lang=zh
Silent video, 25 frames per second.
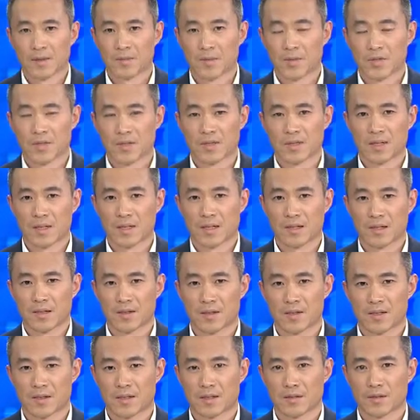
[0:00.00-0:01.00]
我们记者刚刚
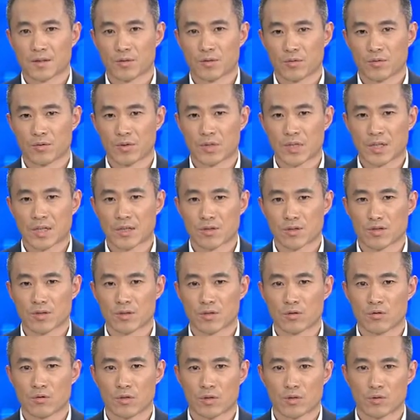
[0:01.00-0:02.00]
了解到呢，由于伤
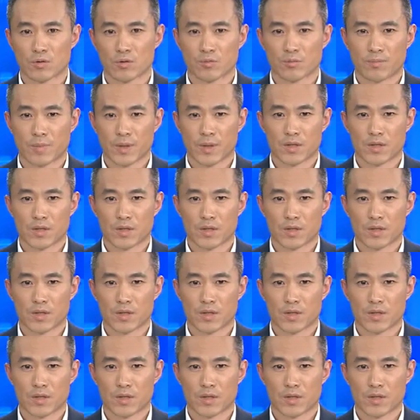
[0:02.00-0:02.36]
势过重，